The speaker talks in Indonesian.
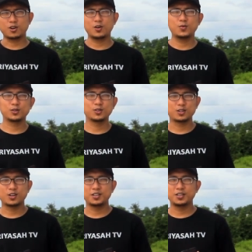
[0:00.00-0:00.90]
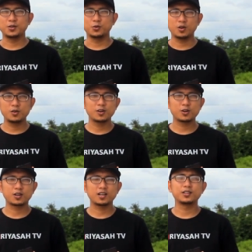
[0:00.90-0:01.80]
warahmatullahi
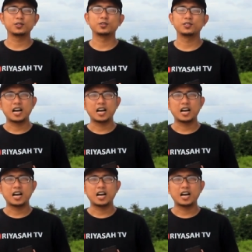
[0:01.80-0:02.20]
wabarakatuh.